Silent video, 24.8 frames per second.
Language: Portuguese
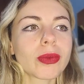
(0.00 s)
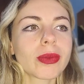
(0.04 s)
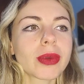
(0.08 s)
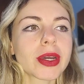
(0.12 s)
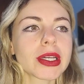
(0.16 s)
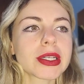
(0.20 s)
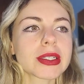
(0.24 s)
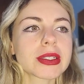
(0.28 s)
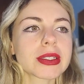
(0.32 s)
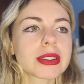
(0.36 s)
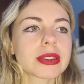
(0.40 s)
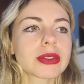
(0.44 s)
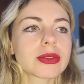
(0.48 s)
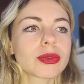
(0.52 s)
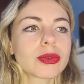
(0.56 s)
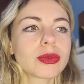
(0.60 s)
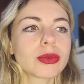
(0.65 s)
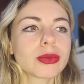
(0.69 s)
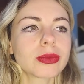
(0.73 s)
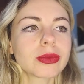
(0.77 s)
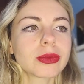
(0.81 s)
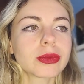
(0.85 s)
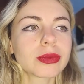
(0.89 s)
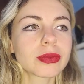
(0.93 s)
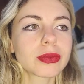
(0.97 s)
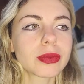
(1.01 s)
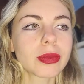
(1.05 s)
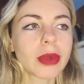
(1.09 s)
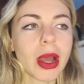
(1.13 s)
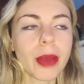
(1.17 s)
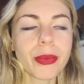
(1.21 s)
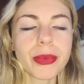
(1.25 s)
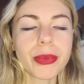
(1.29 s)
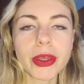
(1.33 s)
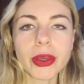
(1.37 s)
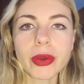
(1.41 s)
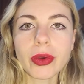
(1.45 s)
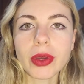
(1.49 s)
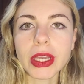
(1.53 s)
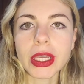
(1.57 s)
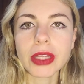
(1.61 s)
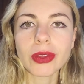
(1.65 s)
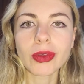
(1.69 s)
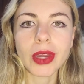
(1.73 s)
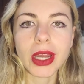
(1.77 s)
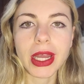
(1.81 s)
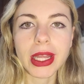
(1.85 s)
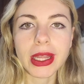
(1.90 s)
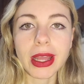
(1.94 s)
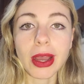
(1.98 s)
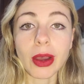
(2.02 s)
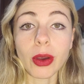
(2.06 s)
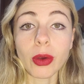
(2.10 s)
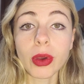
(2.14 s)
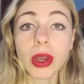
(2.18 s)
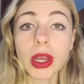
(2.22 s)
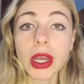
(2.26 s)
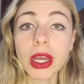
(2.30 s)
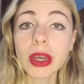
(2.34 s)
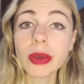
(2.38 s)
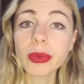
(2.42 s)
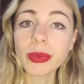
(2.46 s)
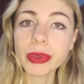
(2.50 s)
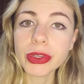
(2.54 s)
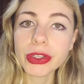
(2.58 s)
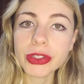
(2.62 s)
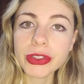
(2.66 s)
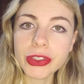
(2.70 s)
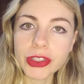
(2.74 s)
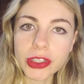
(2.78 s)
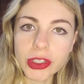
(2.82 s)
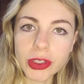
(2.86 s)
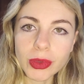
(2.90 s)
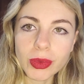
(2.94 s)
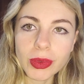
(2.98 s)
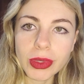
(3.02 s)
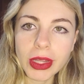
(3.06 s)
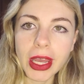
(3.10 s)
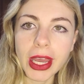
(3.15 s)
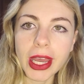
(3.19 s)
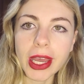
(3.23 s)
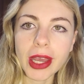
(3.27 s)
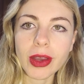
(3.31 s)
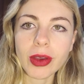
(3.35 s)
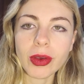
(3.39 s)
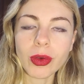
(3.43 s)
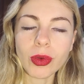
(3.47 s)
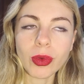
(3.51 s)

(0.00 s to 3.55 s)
mas um amigo aqui do canal pediu, né,